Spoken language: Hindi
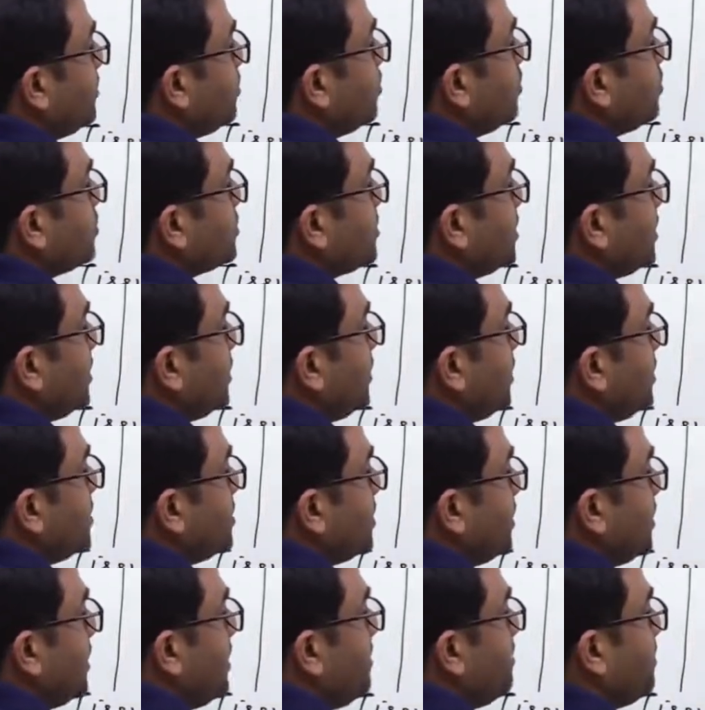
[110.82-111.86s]
तू जल्दी
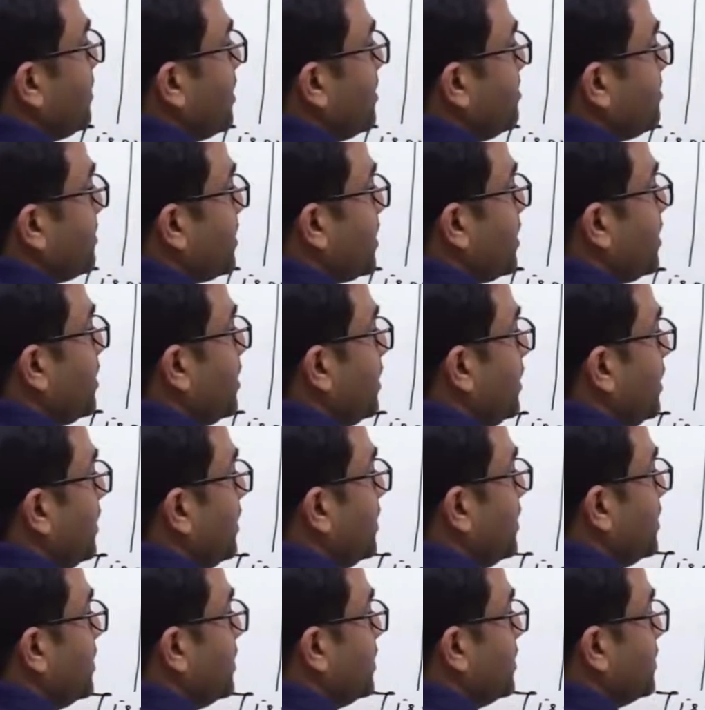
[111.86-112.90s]
जल्दी पंप कर
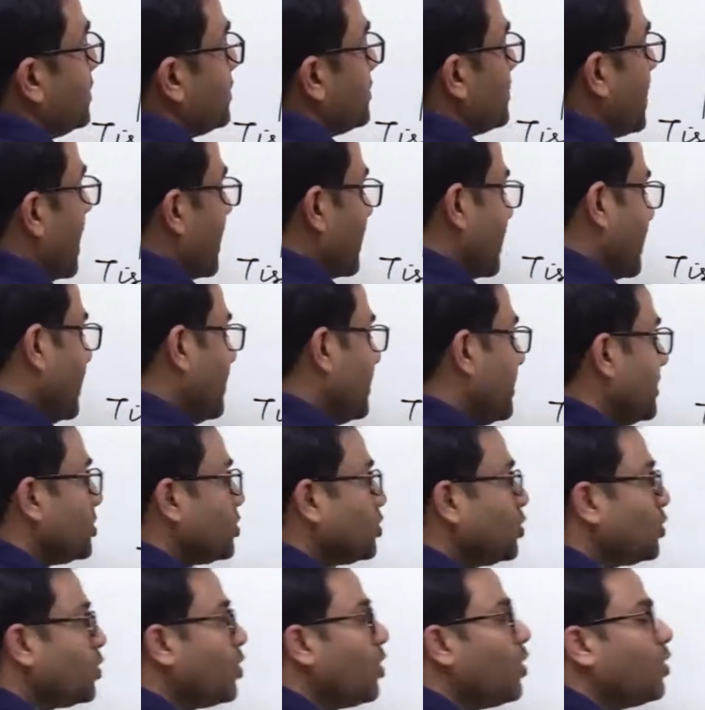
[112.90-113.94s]
ताकि
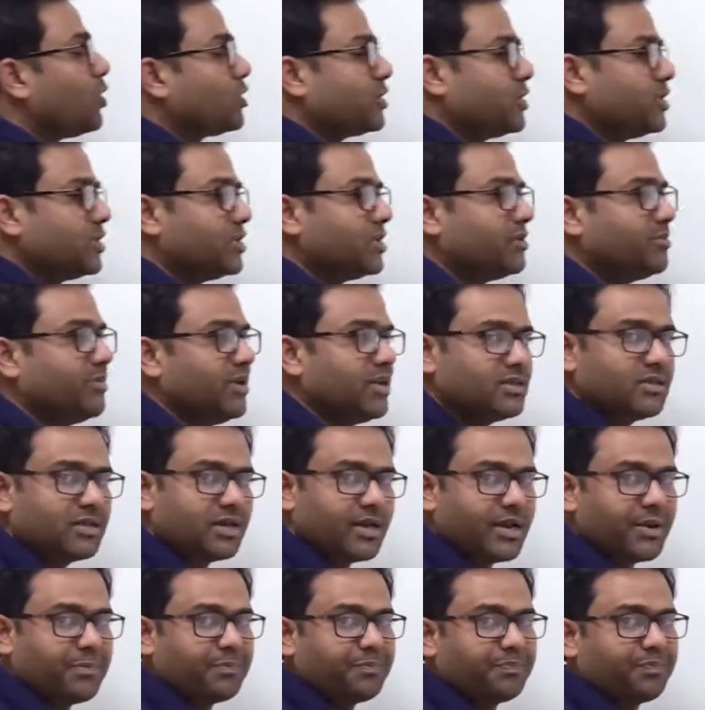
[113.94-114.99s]
टिश्यू को ऑक्सीजन मिल
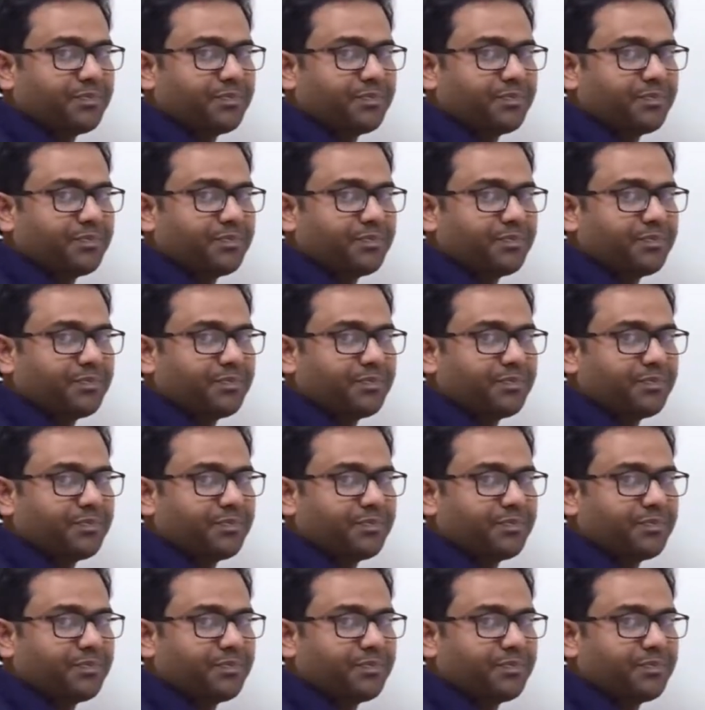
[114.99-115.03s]
सके